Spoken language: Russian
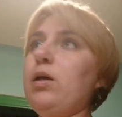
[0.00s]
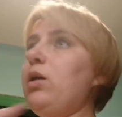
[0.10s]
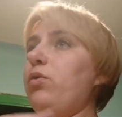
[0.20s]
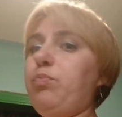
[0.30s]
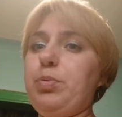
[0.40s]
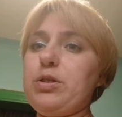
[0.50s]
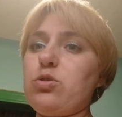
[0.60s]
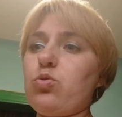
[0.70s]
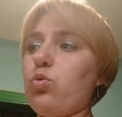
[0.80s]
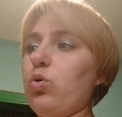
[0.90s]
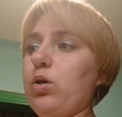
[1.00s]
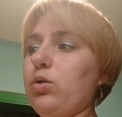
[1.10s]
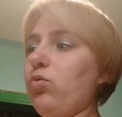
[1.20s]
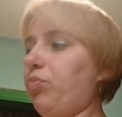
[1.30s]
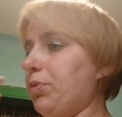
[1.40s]
Или в
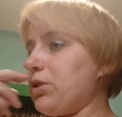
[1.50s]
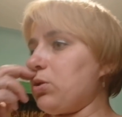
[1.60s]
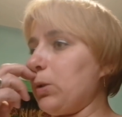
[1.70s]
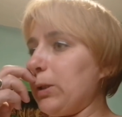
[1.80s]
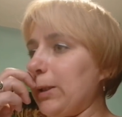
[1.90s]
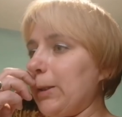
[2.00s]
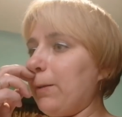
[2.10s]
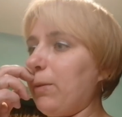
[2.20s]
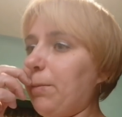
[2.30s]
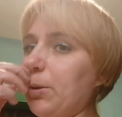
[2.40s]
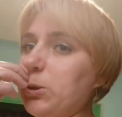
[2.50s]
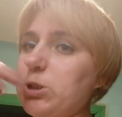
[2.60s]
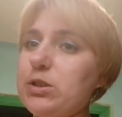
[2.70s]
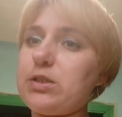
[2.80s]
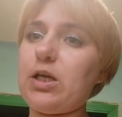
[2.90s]
пристрое. Но ну, в пристрое тогда у меня
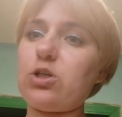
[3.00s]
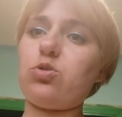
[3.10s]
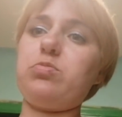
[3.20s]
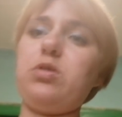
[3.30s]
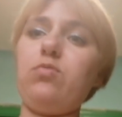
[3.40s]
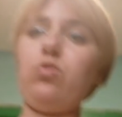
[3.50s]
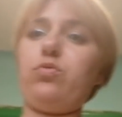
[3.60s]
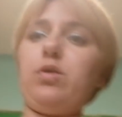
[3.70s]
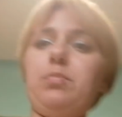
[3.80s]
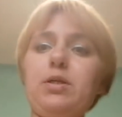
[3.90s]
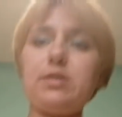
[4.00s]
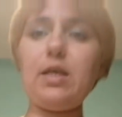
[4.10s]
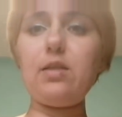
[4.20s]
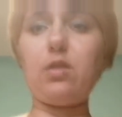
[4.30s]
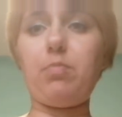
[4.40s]
получилось так, что все веревки были
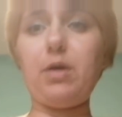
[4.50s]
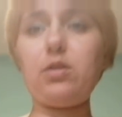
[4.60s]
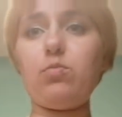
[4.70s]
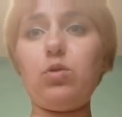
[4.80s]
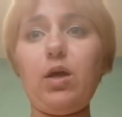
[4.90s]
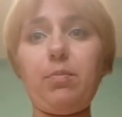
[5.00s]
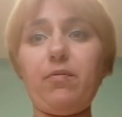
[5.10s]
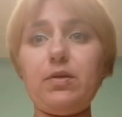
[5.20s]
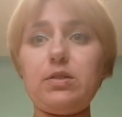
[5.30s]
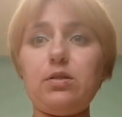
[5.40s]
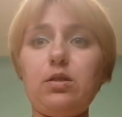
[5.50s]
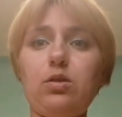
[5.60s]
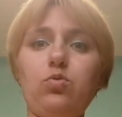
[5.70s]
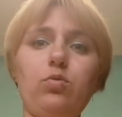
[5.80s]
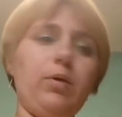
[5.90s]
заняты, поэтому я повесила
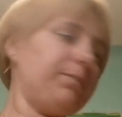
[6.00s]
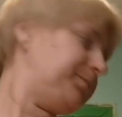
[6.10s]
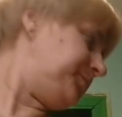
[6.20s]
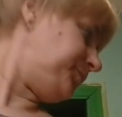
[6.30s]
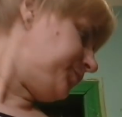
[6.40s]
их дома.